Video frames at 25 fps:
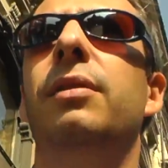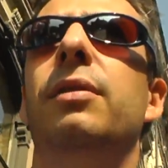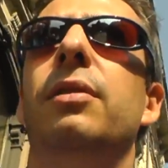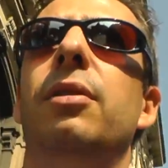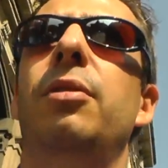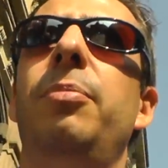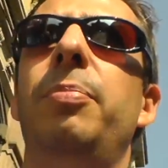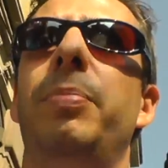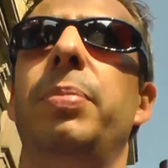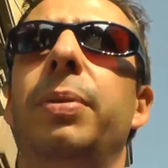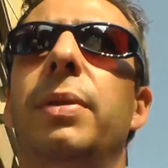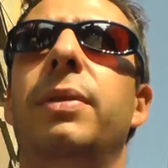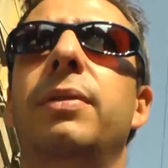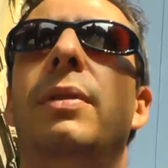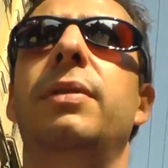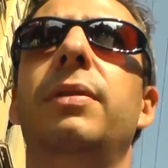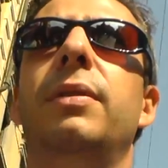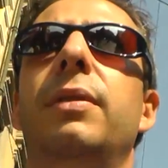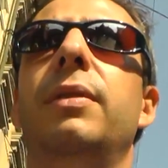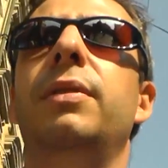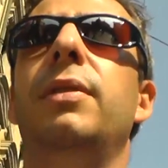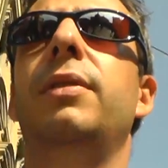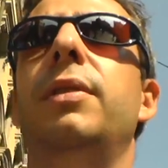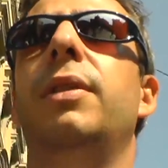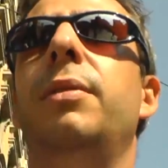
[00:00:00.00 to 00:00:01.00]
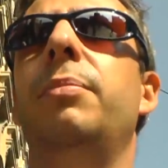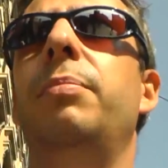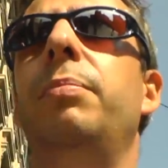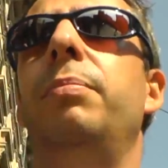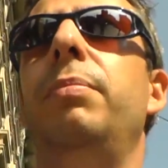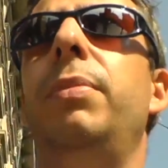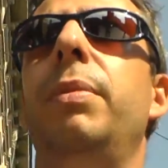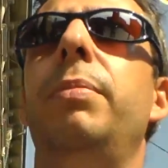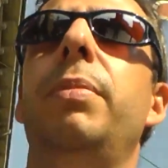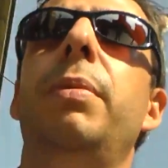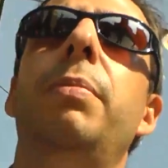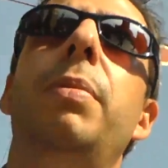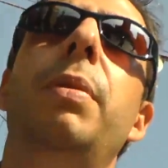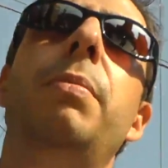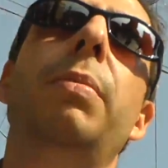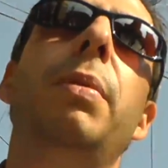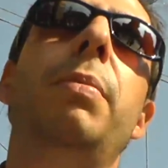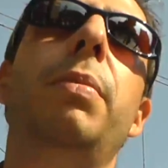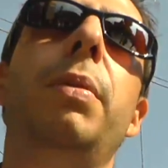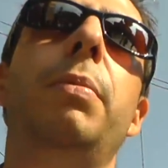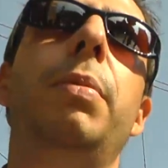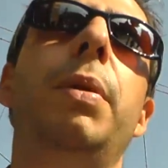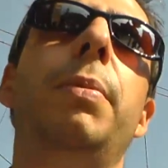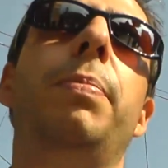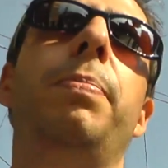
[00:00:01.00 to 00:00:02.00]
oh. bip bip
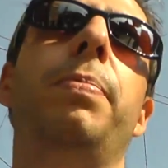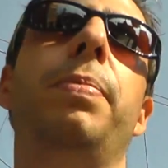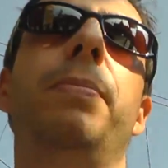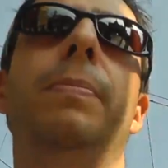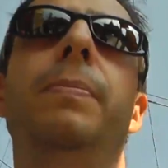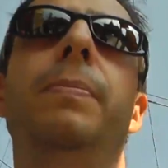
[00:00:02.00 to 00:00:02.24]
bip bip bip